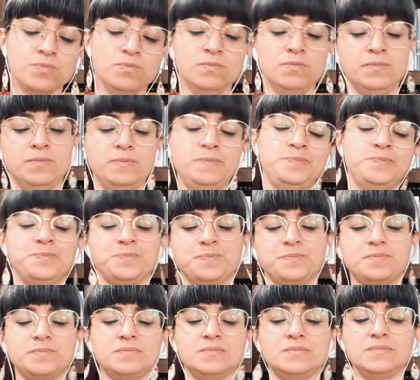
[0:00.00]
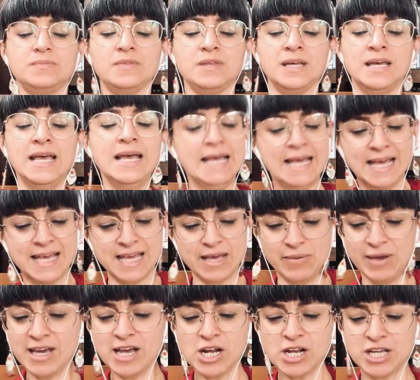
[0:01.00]
que
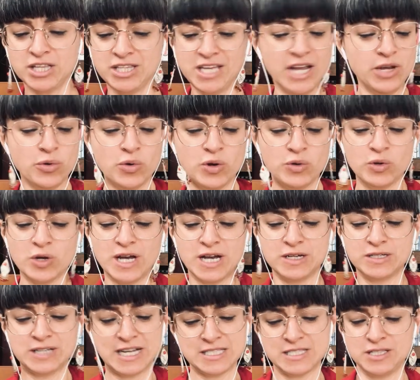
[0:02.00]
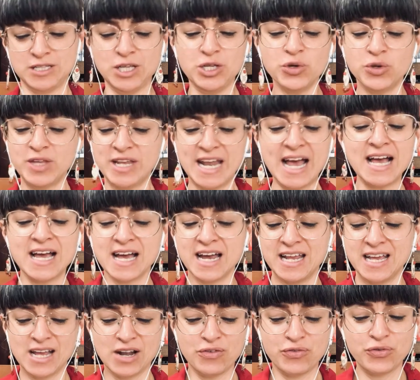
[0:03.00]
venga el que tiene un castillo de nácar
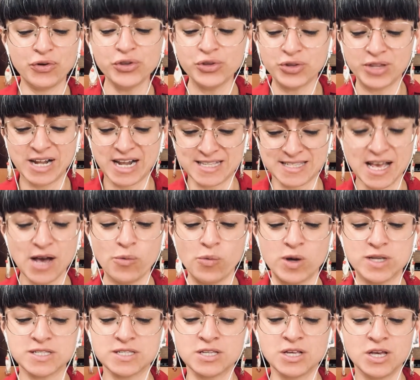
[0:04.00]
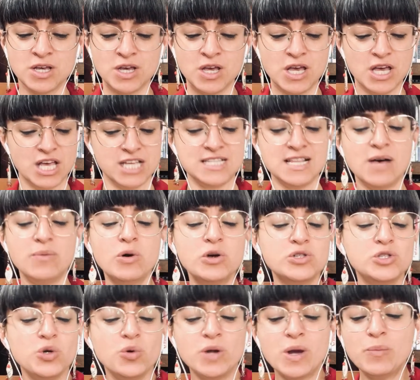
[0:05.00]
en el fondo de las aguas. Es la
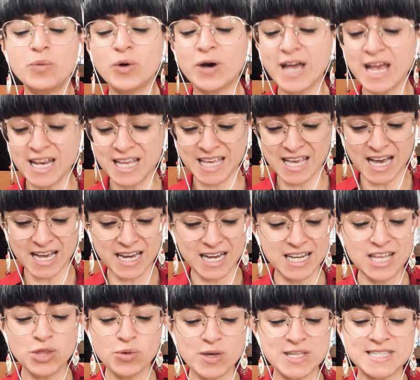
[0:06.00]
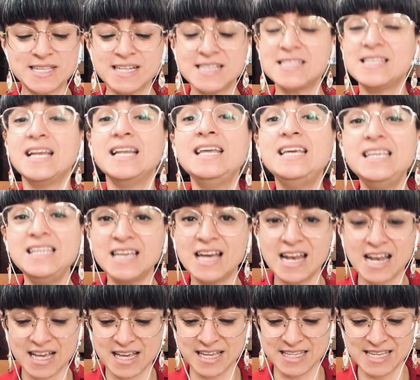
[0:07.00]
voz de una mujer que ha querido hacerse niña
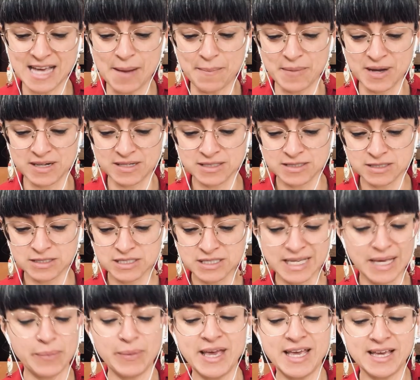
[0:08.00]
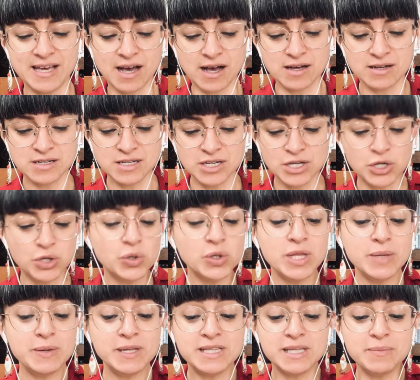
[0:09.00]
la que llama. Que venga. No
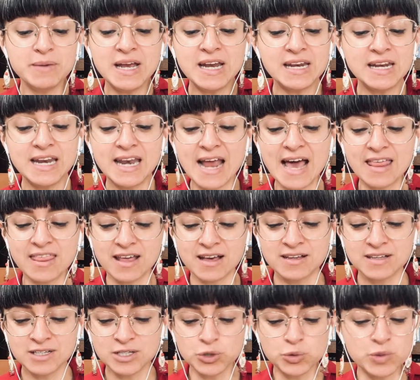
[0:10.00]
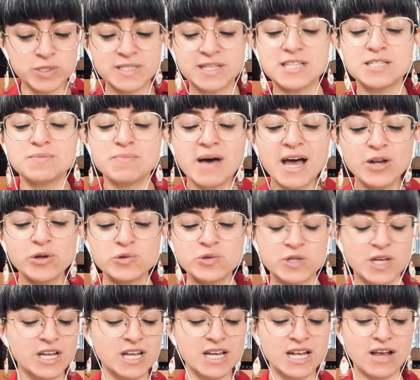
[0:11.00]
debe temer nada. Nuestras manos
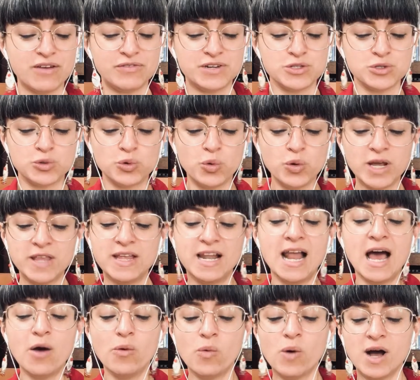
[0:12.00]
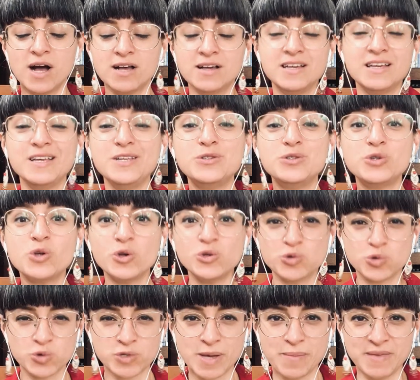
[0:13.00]
tienen la frescura del agua y son
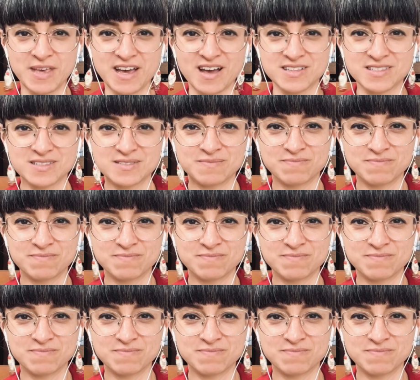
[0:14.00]
sus amigas.